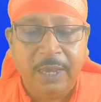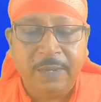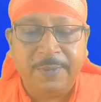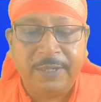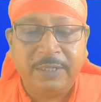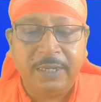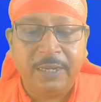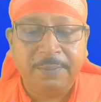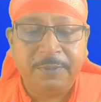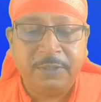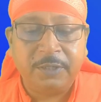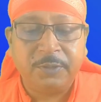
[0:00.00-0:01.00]
এই মাসে
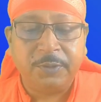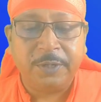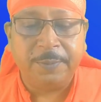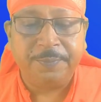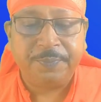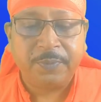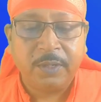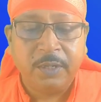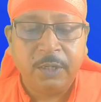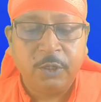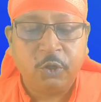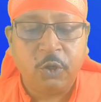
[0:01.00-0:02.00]
বিশেষ করে
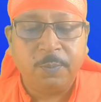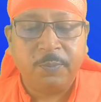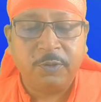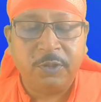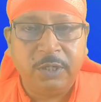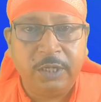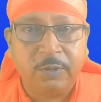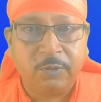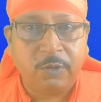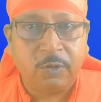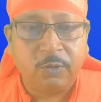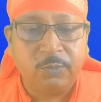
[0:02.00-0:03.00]
সম্পত্তি নিয়ে
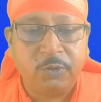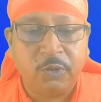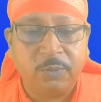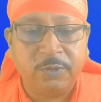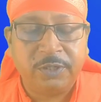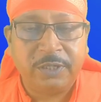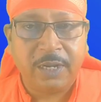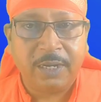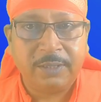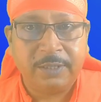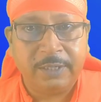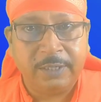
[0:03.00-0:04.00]
কোনো রকম সমস্যা
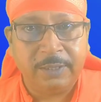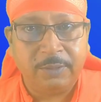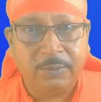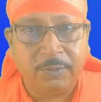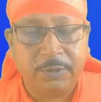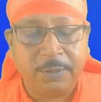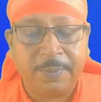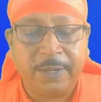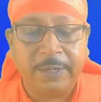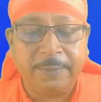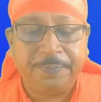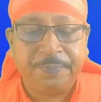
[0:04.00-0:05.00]
সেটি কিন্তু হতে পারে